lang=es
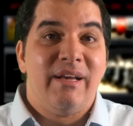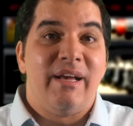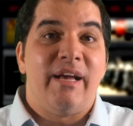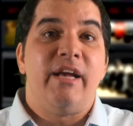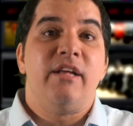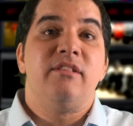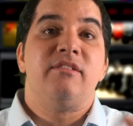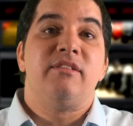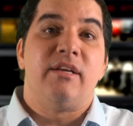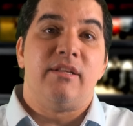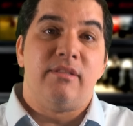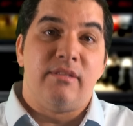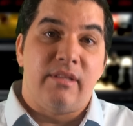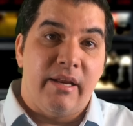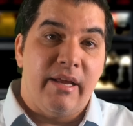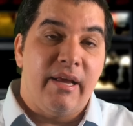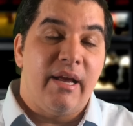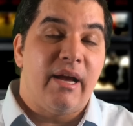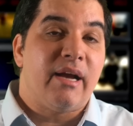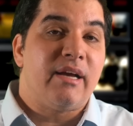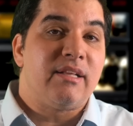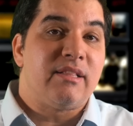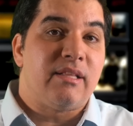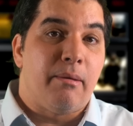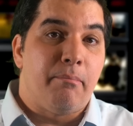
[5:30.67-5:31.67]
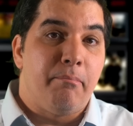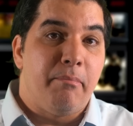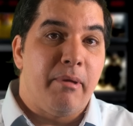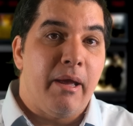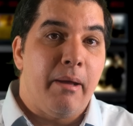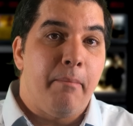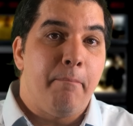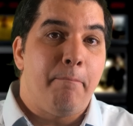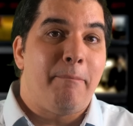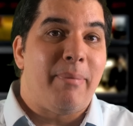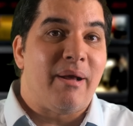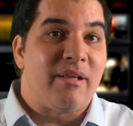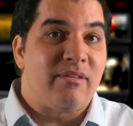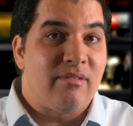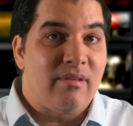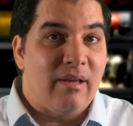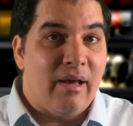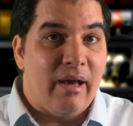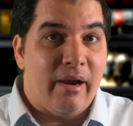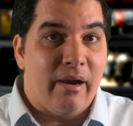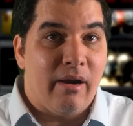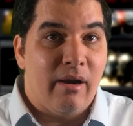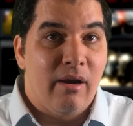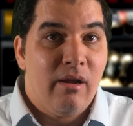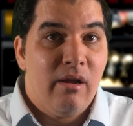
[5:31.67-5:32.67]
y tendría que también
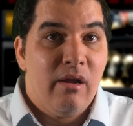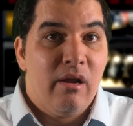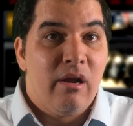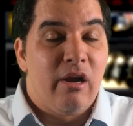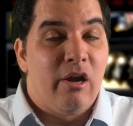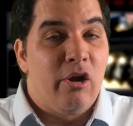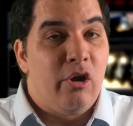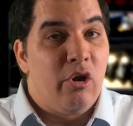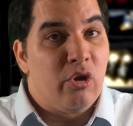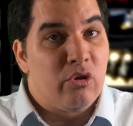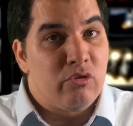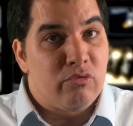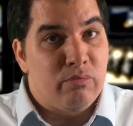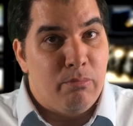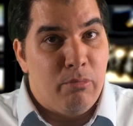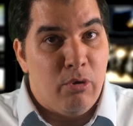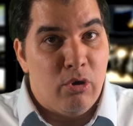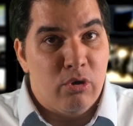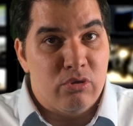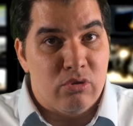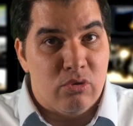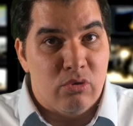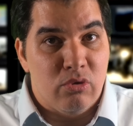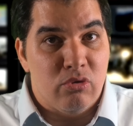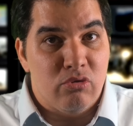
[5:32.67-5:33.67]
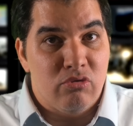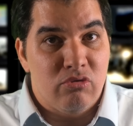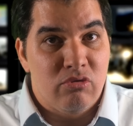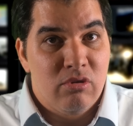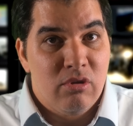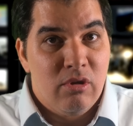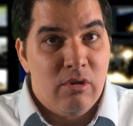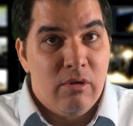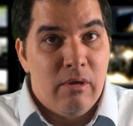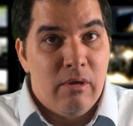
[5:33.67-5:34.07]
pasar los votos